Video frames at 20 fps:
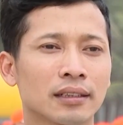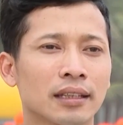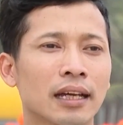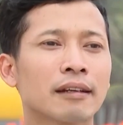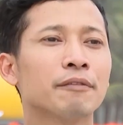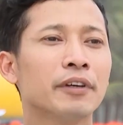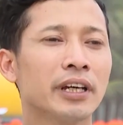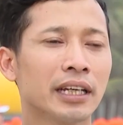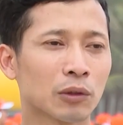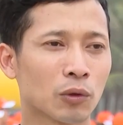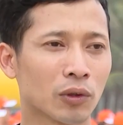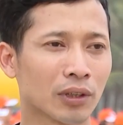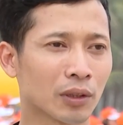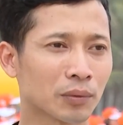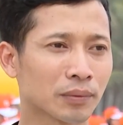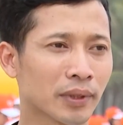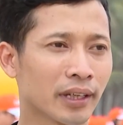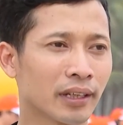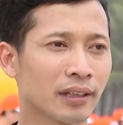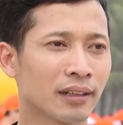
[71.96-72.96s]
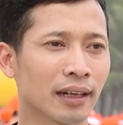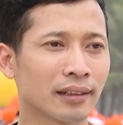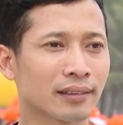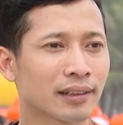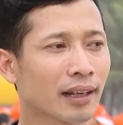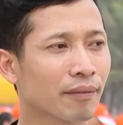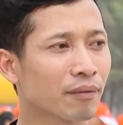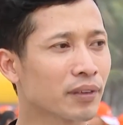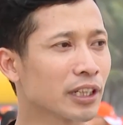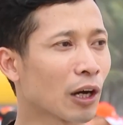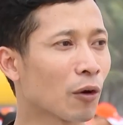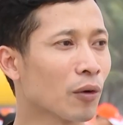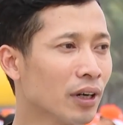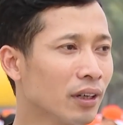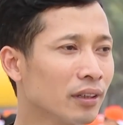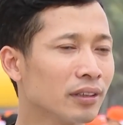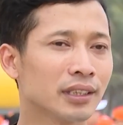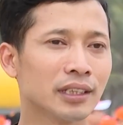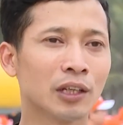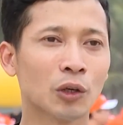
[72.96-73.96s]
thành viên của các công ty gắn kết với nhau
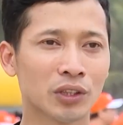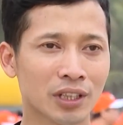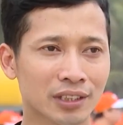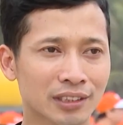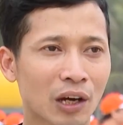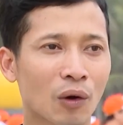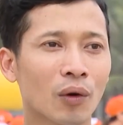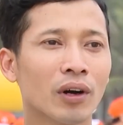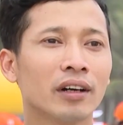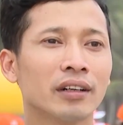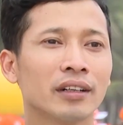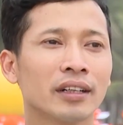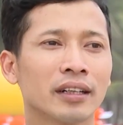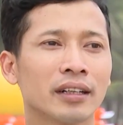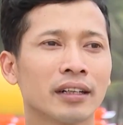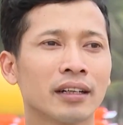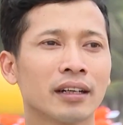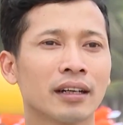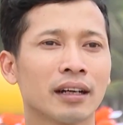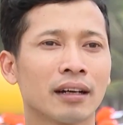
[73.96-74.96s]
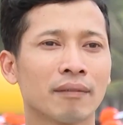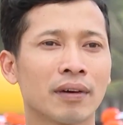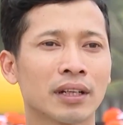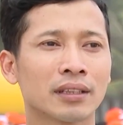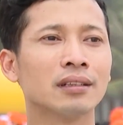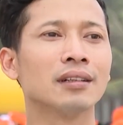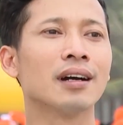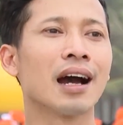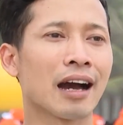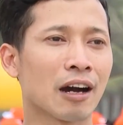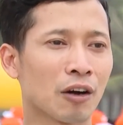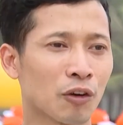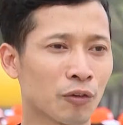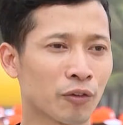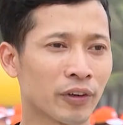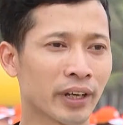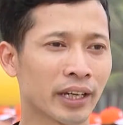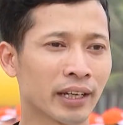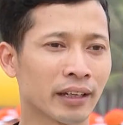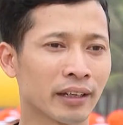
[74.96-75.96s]
hơn, yêu thương nhau hơn và tự hào
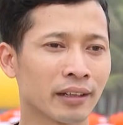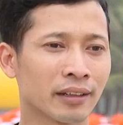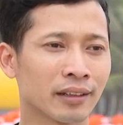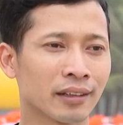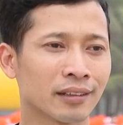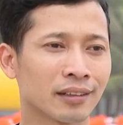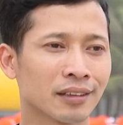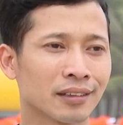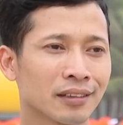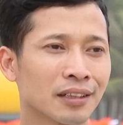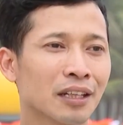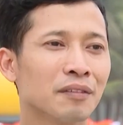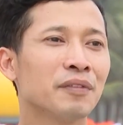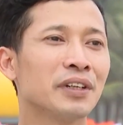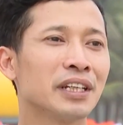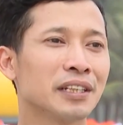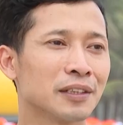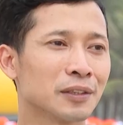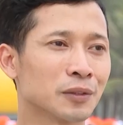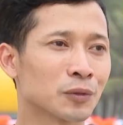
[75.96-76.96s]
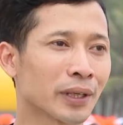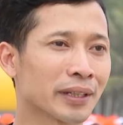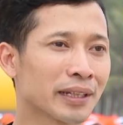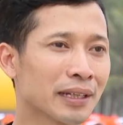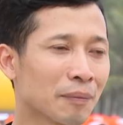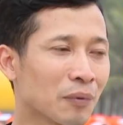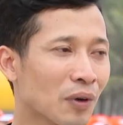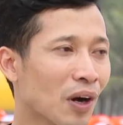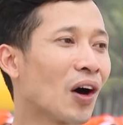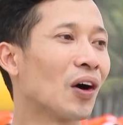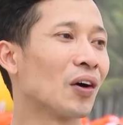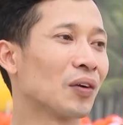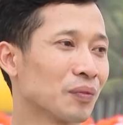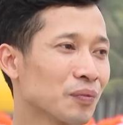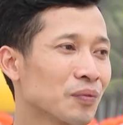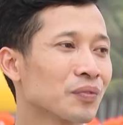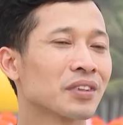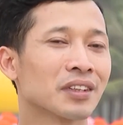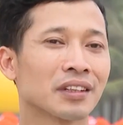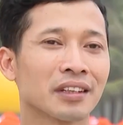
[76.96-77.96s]
về đơn vị doanh nghiệp của họ.
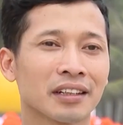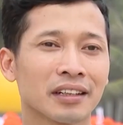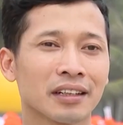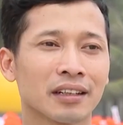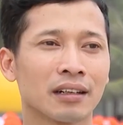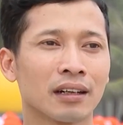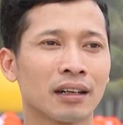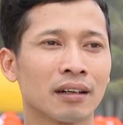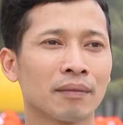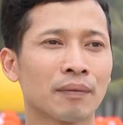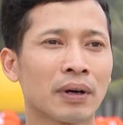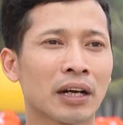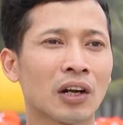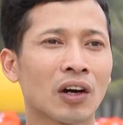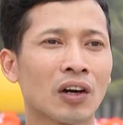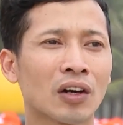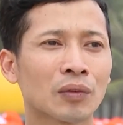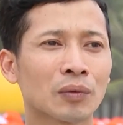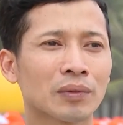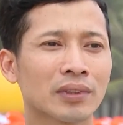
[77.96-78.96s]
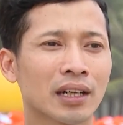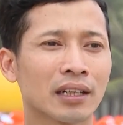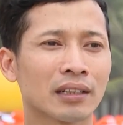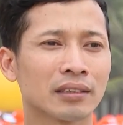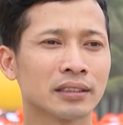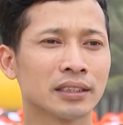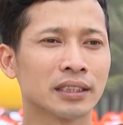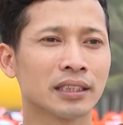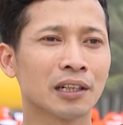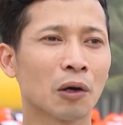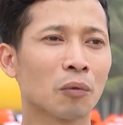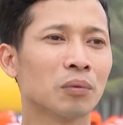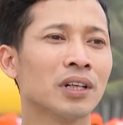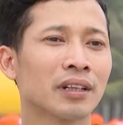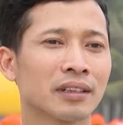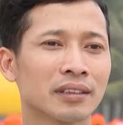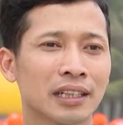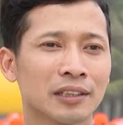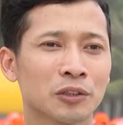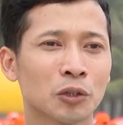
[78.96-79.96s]
Và đó cũng là những cái động
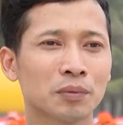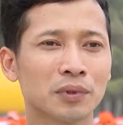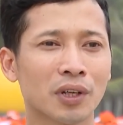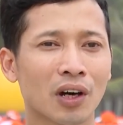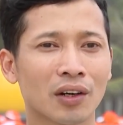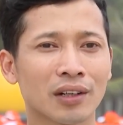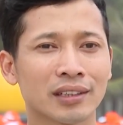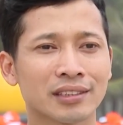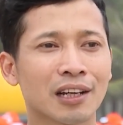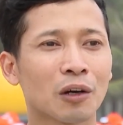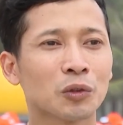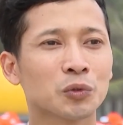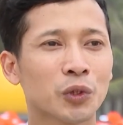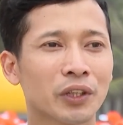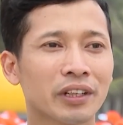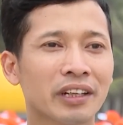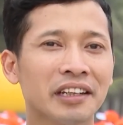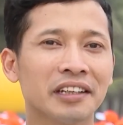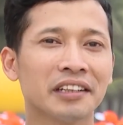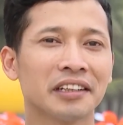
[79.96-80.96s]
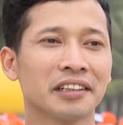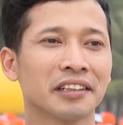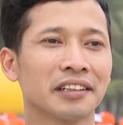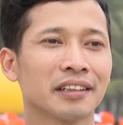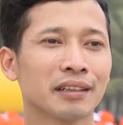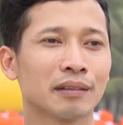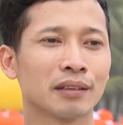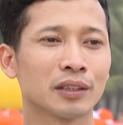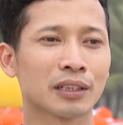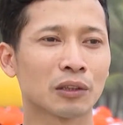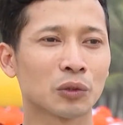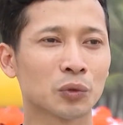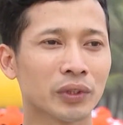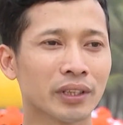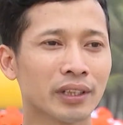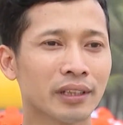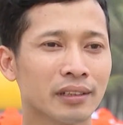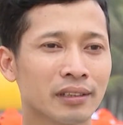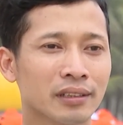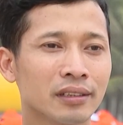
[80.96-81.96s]
lực để giúp cho họ là sau chuyến đi, sau
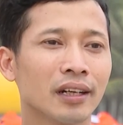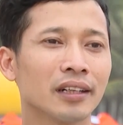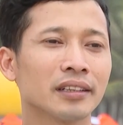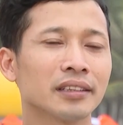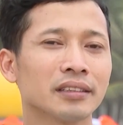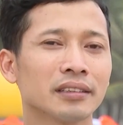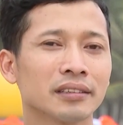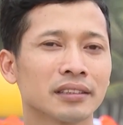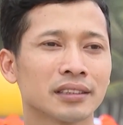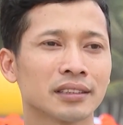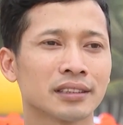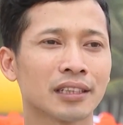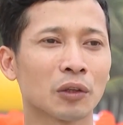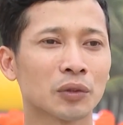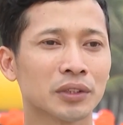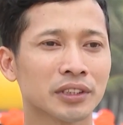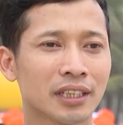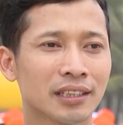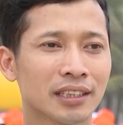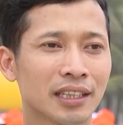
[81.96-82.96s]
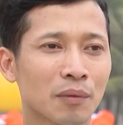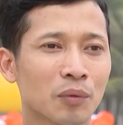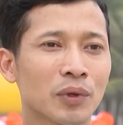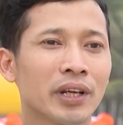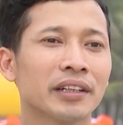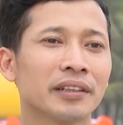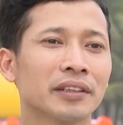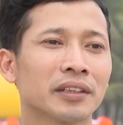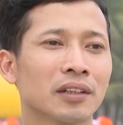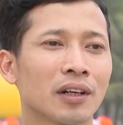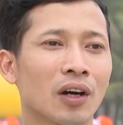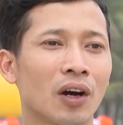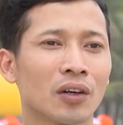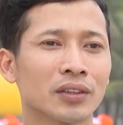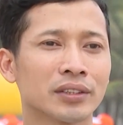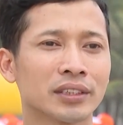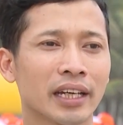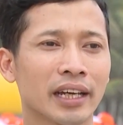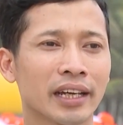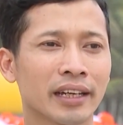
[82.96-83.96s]
chuyến nghỉ dưỡng, sau chương trình team building
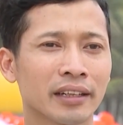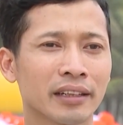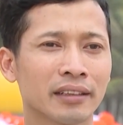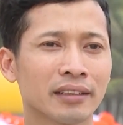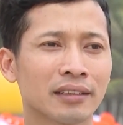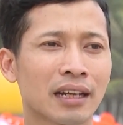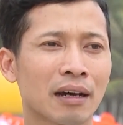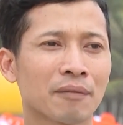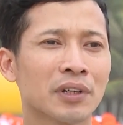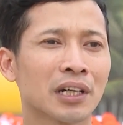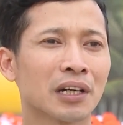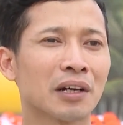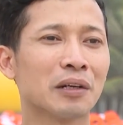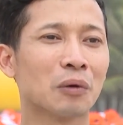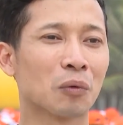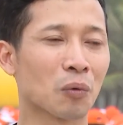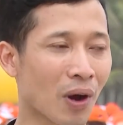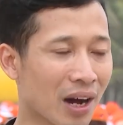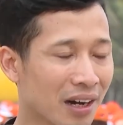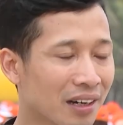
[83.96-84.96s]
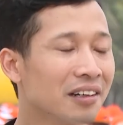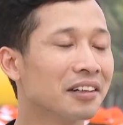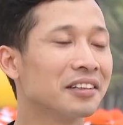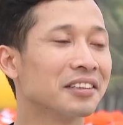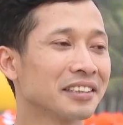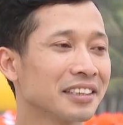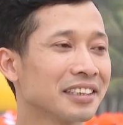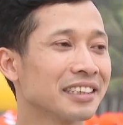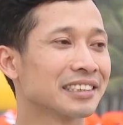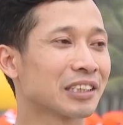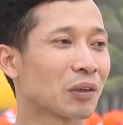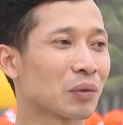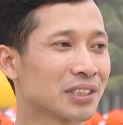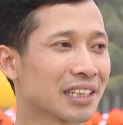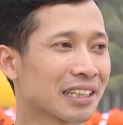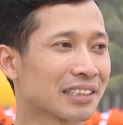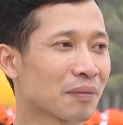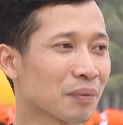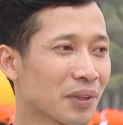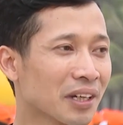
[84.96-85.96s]
họ sẽ làm việc hiệu quả hơn trong thời
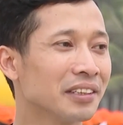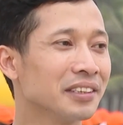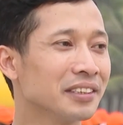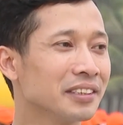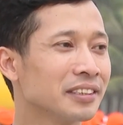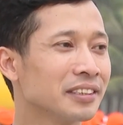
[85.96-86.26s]
gian sắp tới.